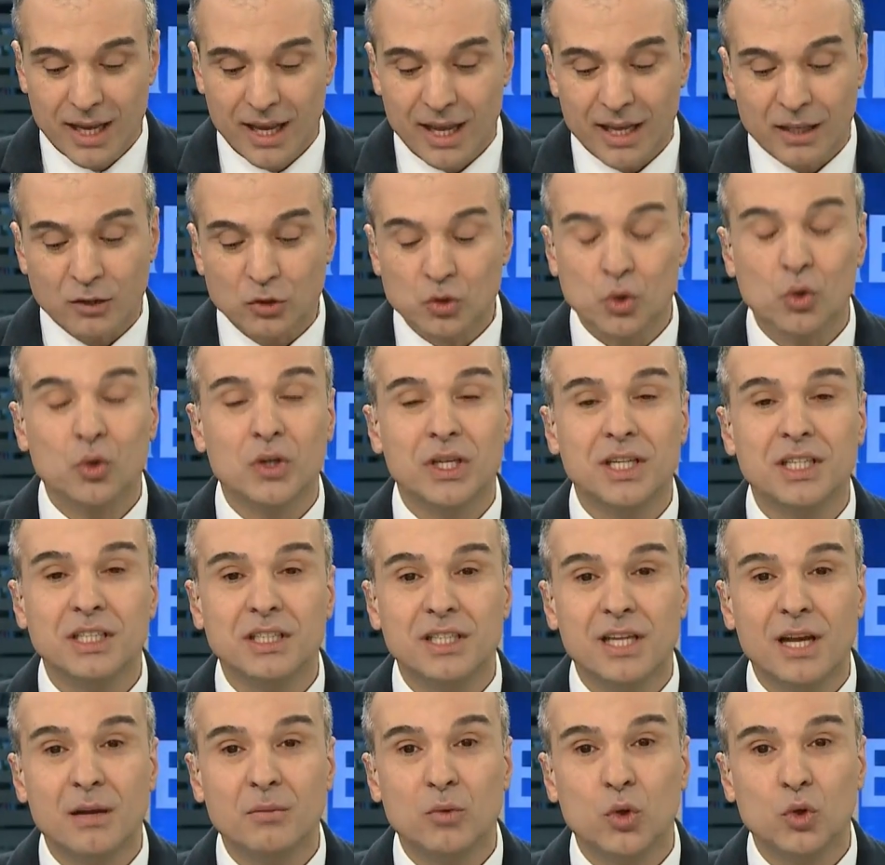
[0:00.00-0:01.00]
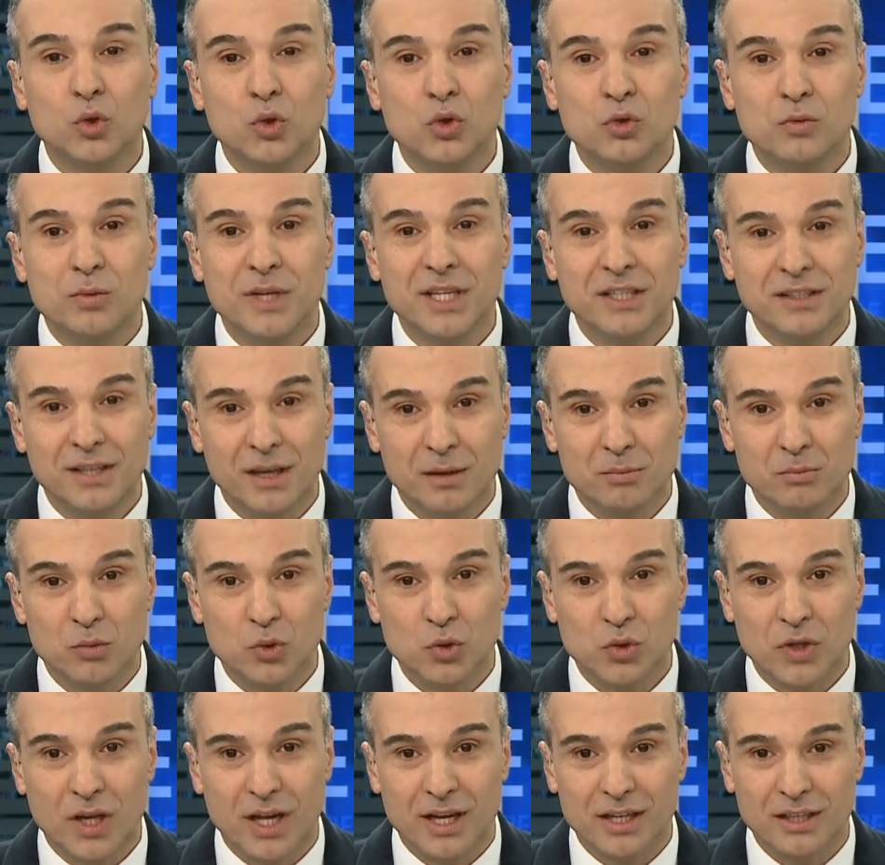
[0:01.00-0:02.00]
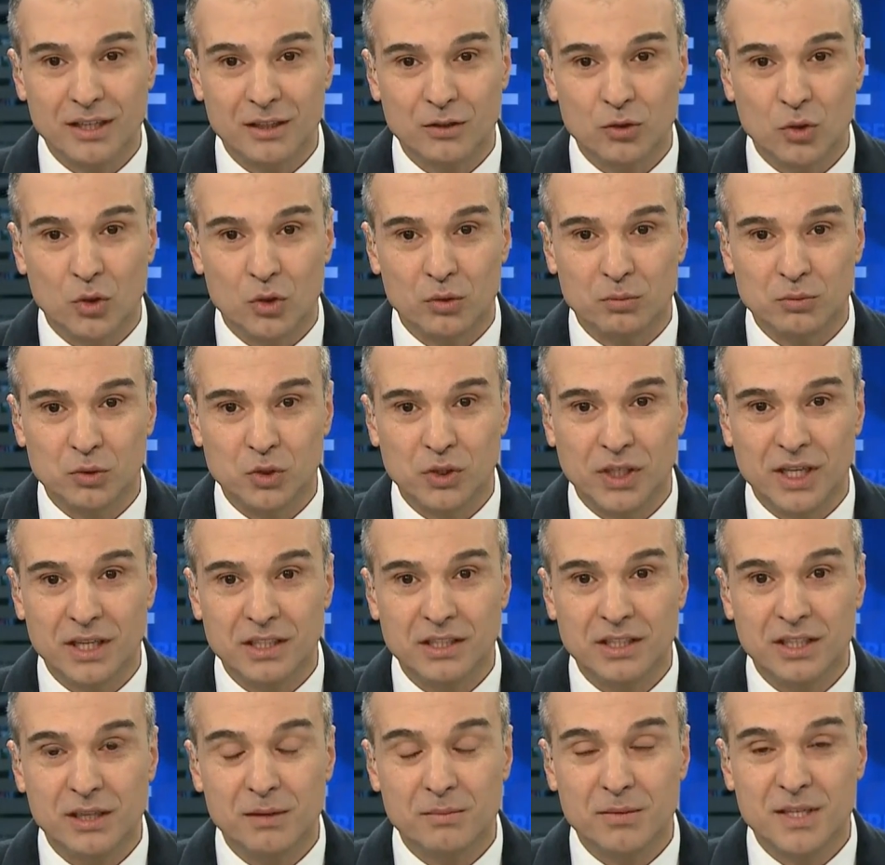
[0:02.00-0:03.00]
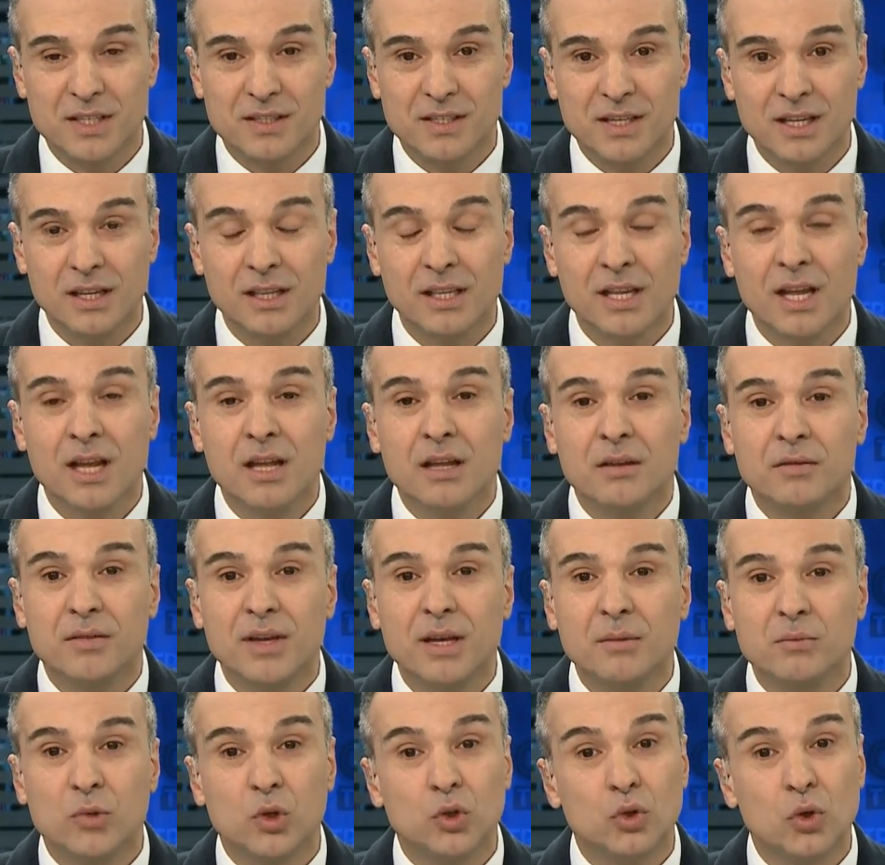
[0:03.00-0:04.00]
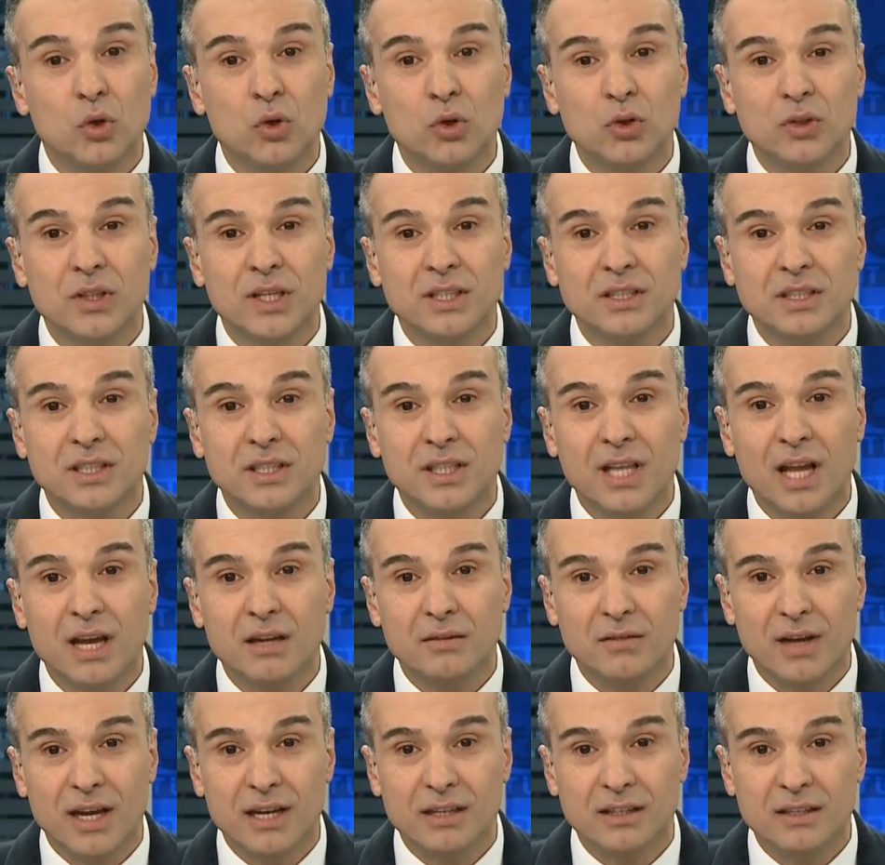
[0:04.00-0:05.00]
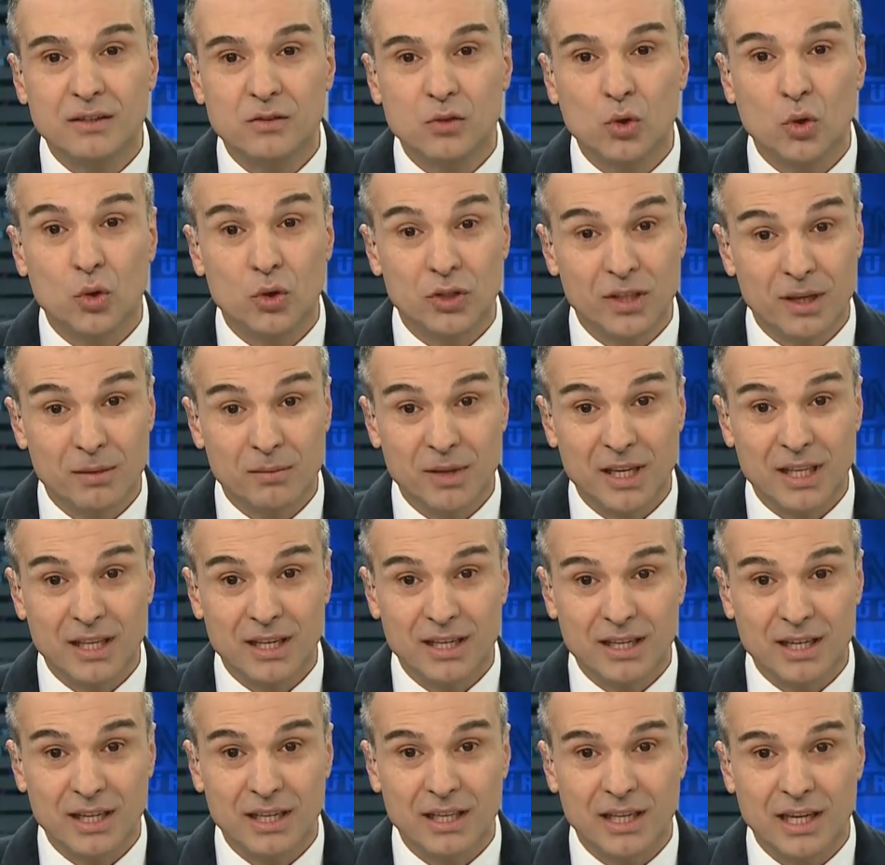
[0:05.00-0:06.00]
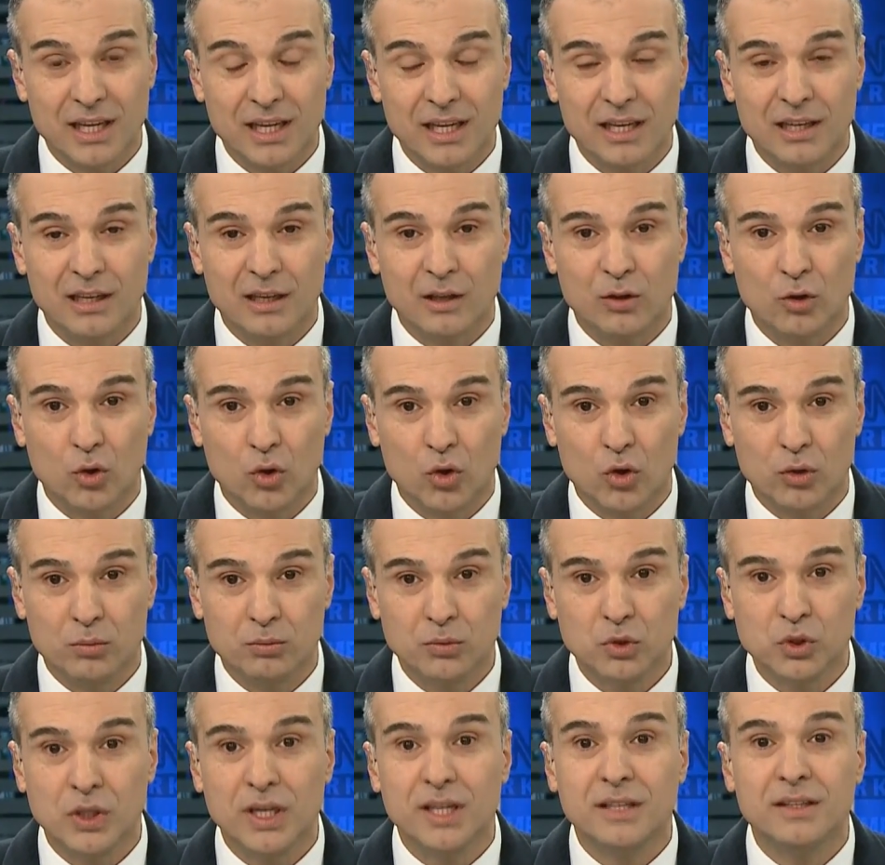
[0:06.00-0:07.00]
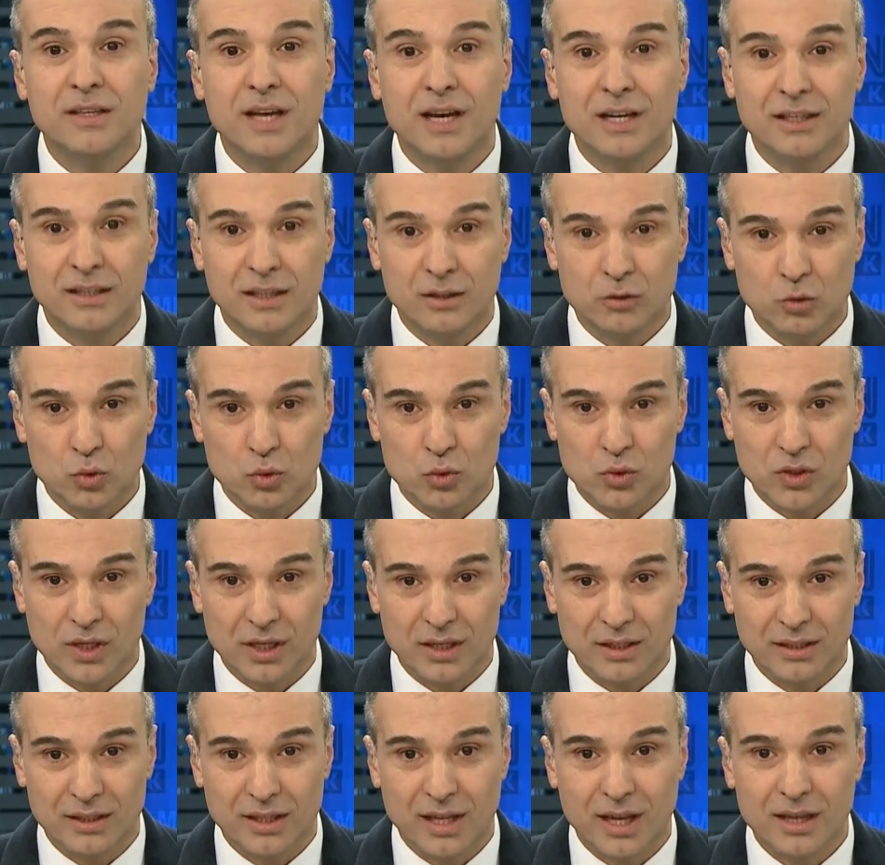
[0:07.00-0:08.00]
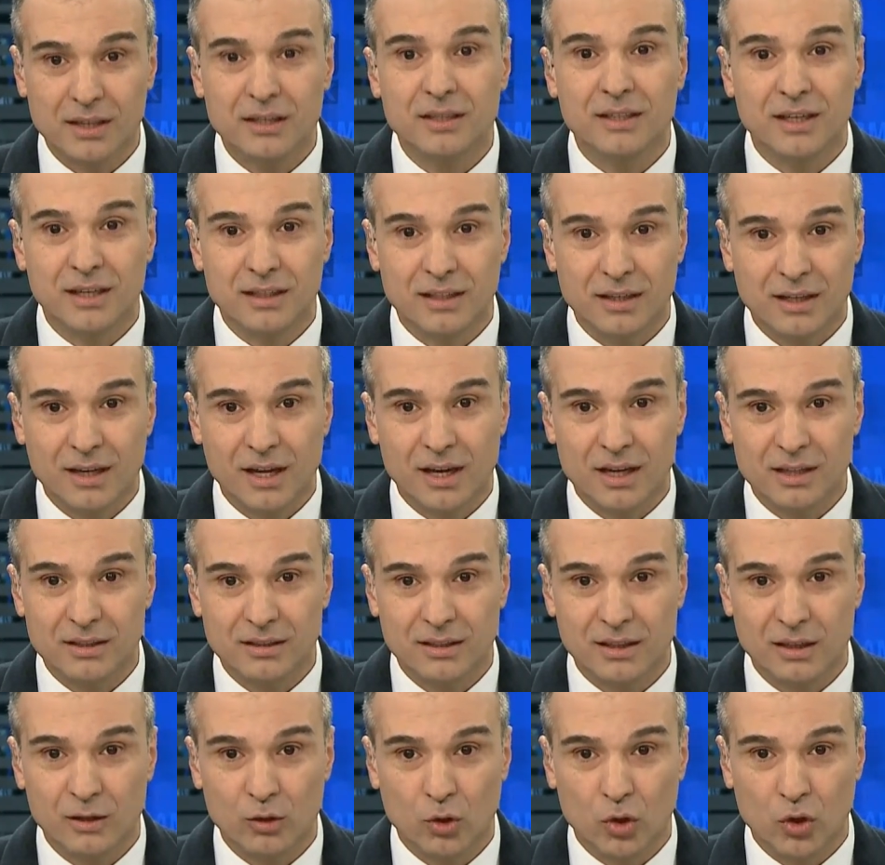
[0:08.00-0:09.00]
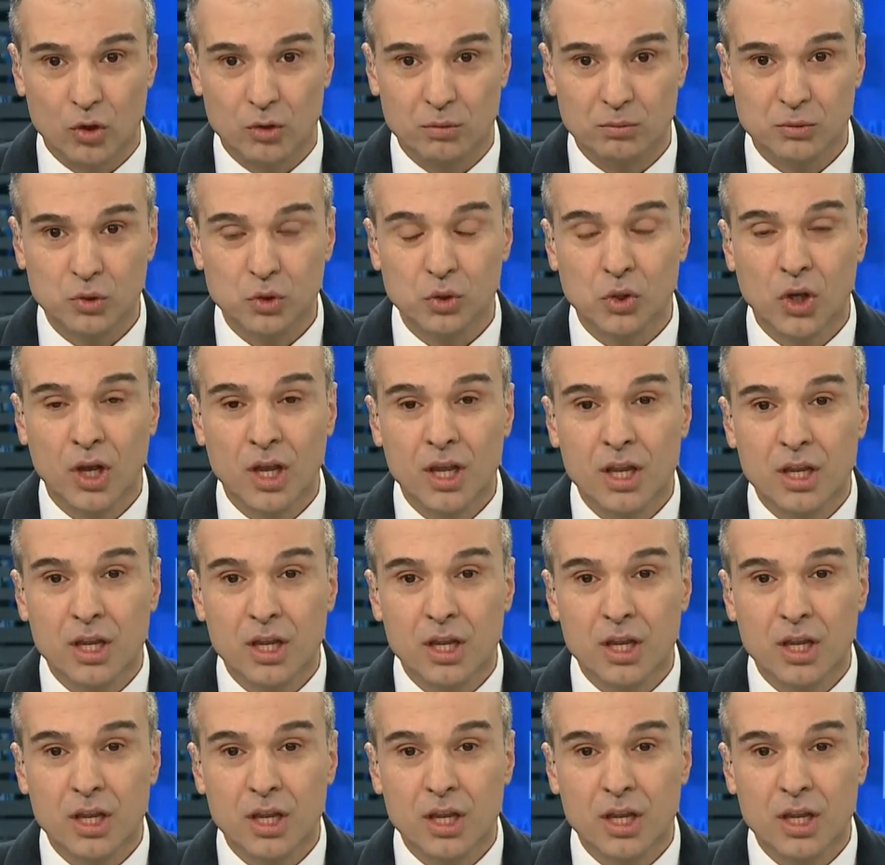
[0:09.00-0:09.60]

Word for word: En çok işlem 31 Temmuz tarihinde olmuş geçtiğimiz yıl ve motorlu taşıtlar vergisi ödemeleriyle ilgili olmuş internet üzerinde üzerinden kredi kartı ile olmuş.